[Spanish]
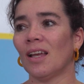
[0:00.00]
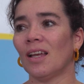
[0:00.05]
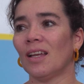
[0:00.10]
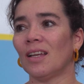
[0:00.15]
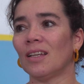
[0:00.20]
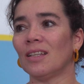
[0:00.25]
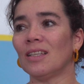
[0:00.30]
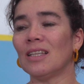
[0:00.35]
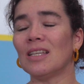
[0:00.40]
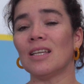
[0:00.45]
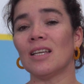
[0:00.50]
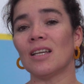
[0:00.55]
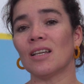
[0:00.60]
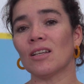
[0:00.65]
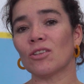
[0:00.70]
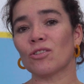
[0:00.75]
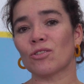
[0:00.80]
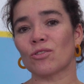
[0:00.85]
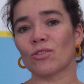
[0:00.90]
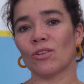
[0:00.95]
eh, y
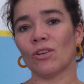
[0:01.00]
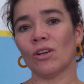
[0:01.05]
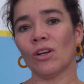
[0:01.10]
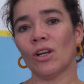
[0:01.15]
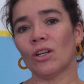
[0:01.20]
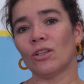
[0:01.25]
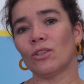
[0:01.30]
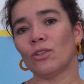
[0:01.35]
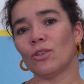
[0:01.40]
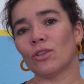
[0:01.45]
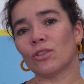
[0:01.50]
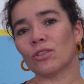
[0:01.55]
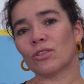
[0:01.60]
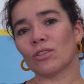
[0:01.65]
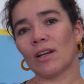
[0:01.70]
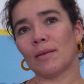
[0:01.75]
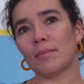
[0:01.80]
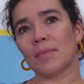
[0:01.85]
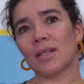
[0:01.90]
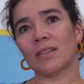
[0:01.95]
eso no
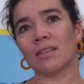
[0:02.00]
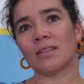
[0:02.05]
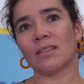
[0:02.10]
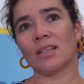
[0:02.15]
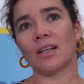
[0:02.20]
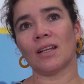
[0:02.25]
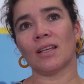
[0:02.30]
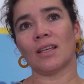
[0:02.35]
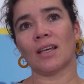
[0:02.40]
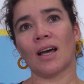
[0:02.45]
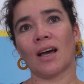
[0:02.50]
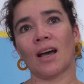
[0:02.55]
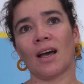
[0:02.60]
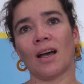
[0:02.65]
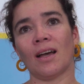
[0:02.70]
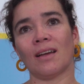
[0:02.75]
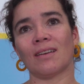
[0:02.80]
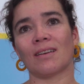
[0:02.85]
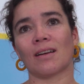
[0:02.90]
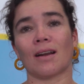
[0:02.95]
solamente le
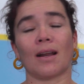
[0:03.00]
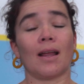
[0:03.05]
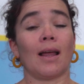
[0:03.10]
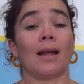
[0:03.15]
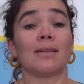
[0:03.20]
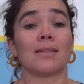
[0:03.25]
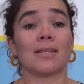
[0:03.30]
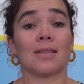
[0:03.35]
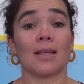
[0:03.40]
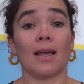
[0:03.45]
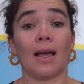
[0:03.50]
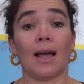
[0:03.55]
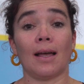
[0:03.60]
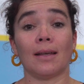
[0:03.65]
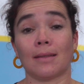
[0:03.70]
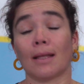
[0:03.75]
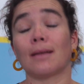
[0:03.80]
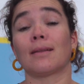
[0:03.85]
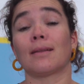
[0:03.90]
da realce a esta